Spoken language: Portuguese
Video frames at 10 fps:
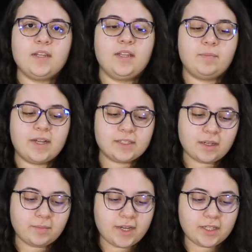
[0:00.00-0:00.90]
E
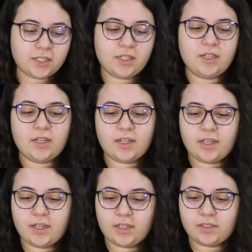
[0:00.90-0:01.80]
basicamente
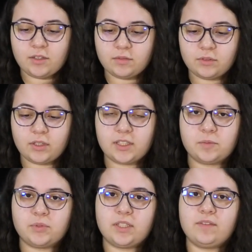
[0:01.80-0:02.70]
é, são notas
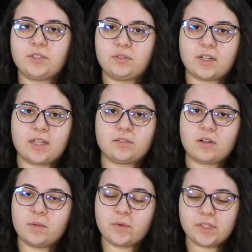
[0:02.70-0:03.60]
possíveis de tocar só
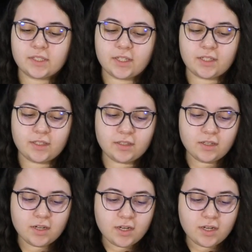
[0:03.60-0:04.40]
com a mão esquerda,